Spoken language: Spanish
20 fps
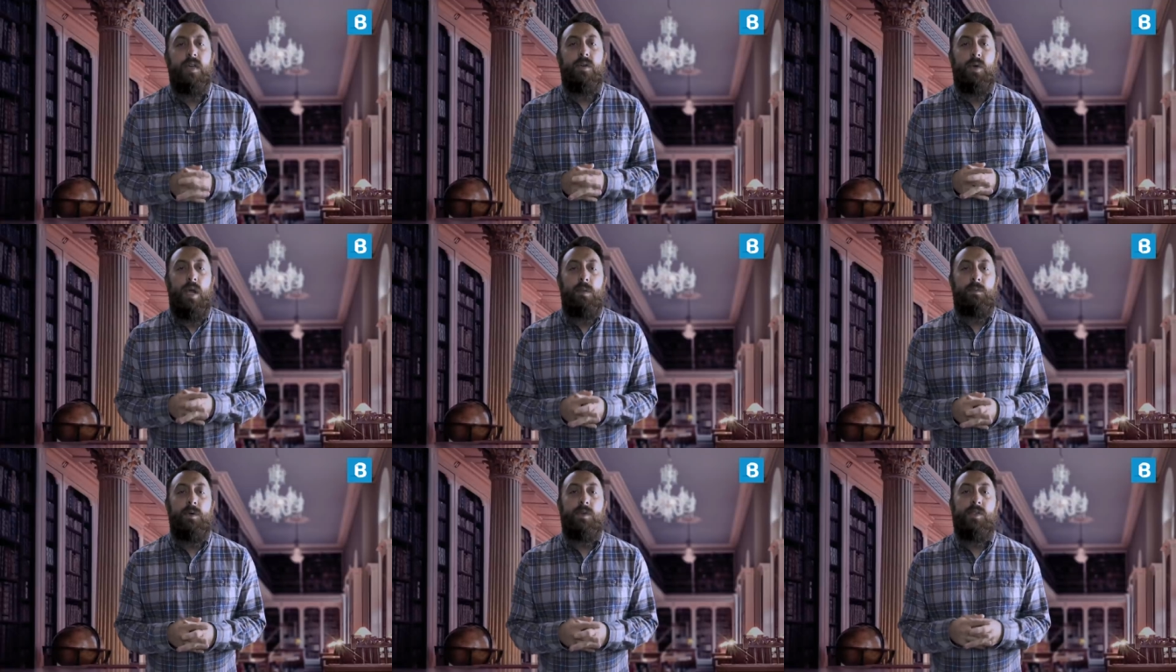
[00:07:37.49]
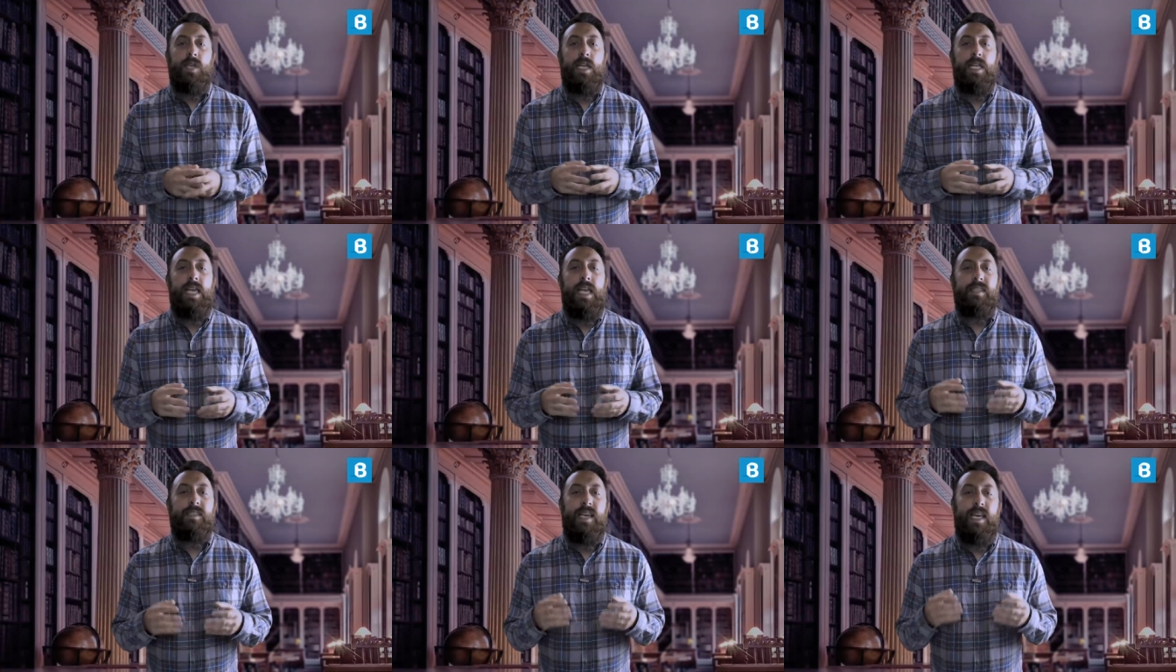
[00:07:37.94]
Cranmer
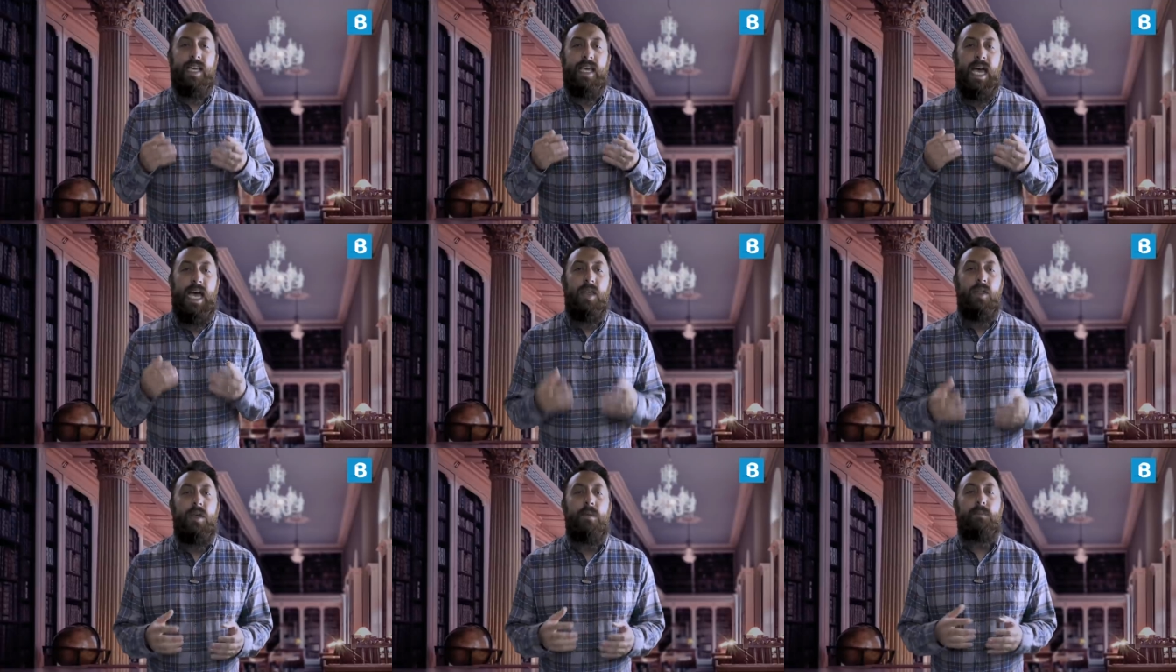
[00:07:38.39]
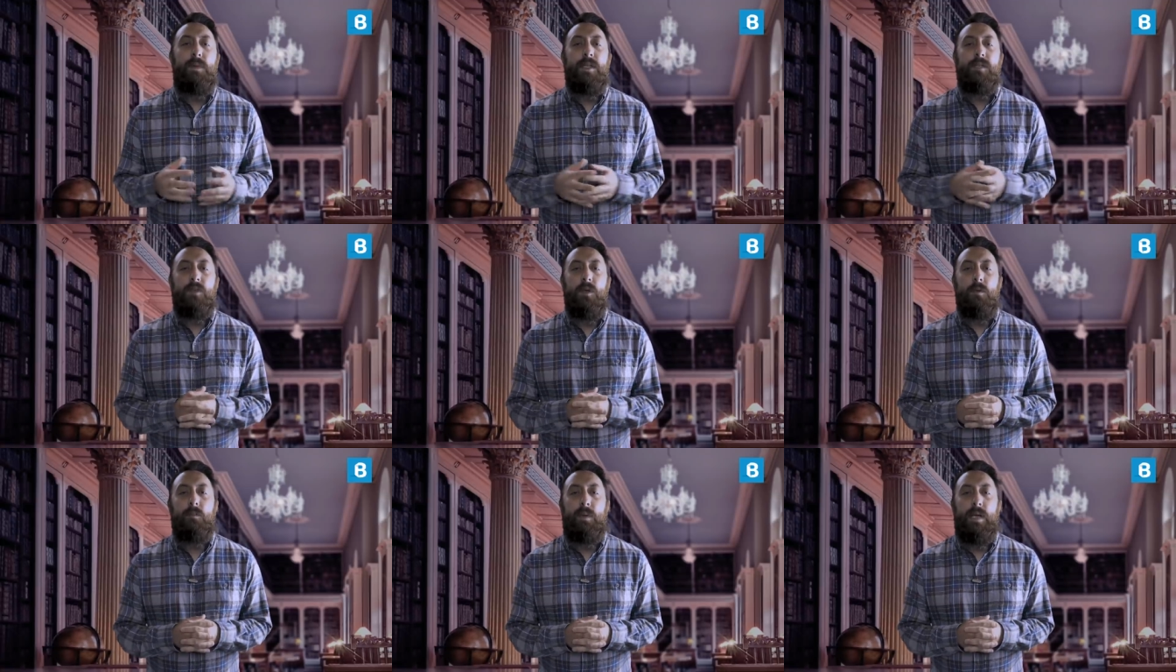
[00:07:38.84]
sería sacado de
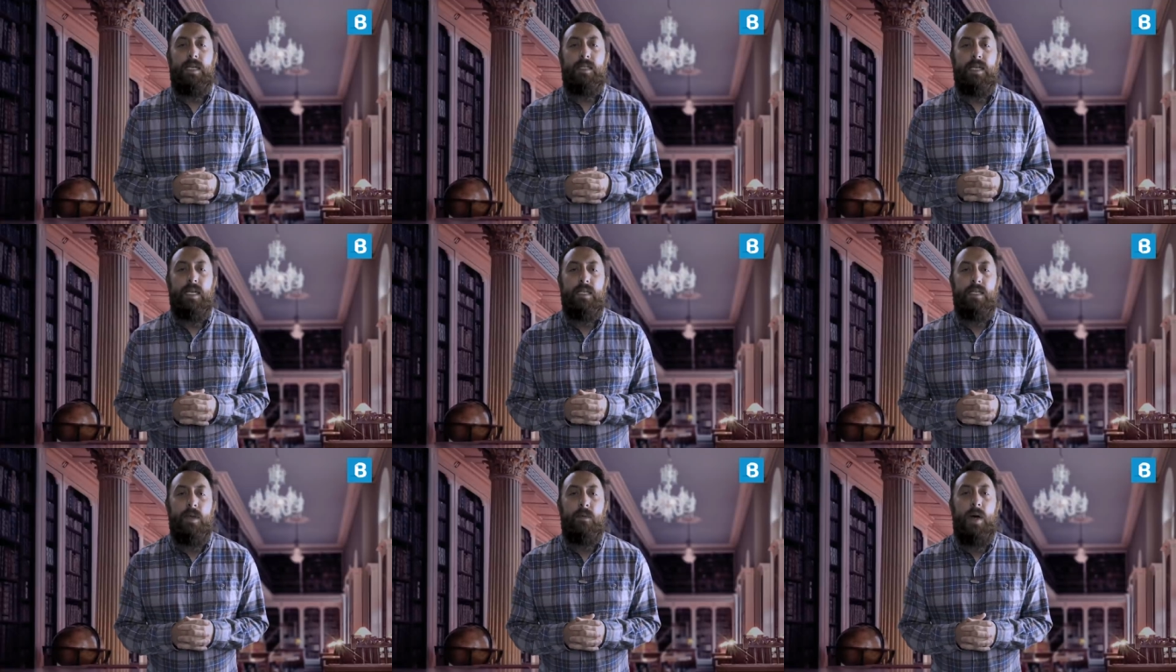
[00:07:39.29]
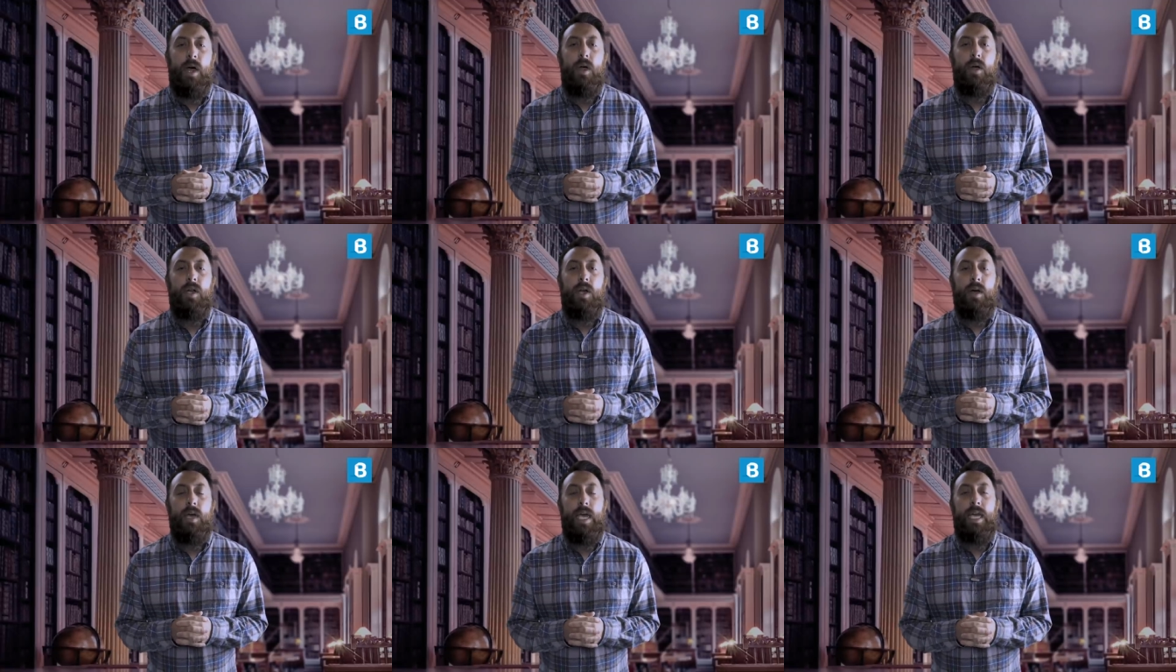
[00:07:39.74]
prisión para ser llevado
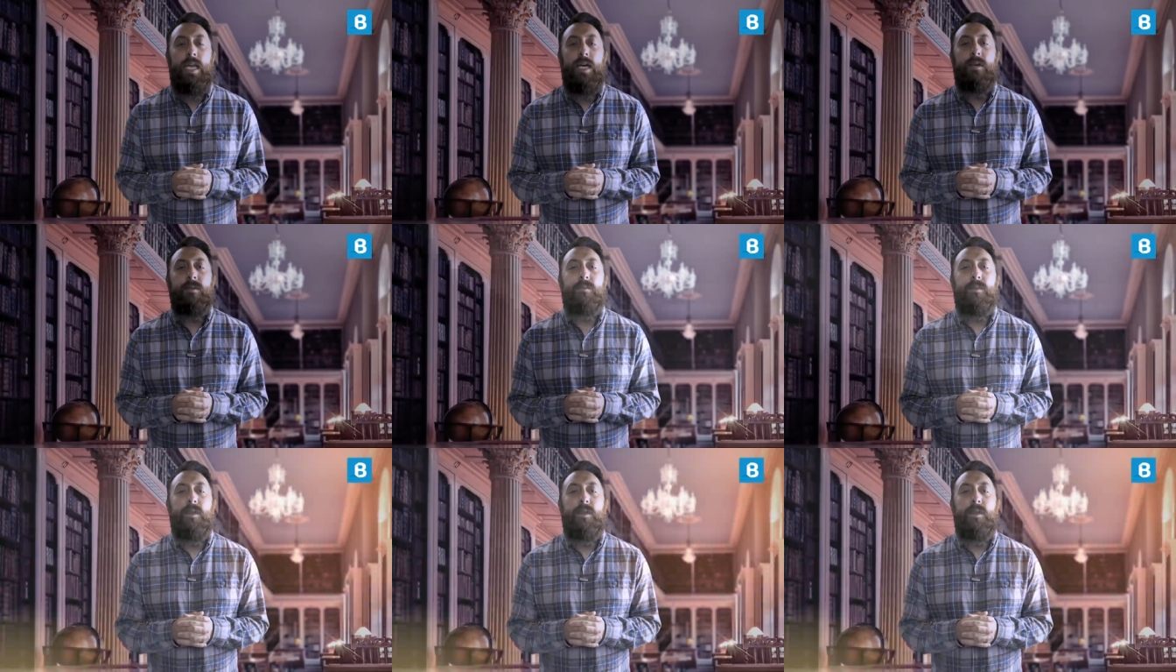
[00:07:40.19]
a la hoguera,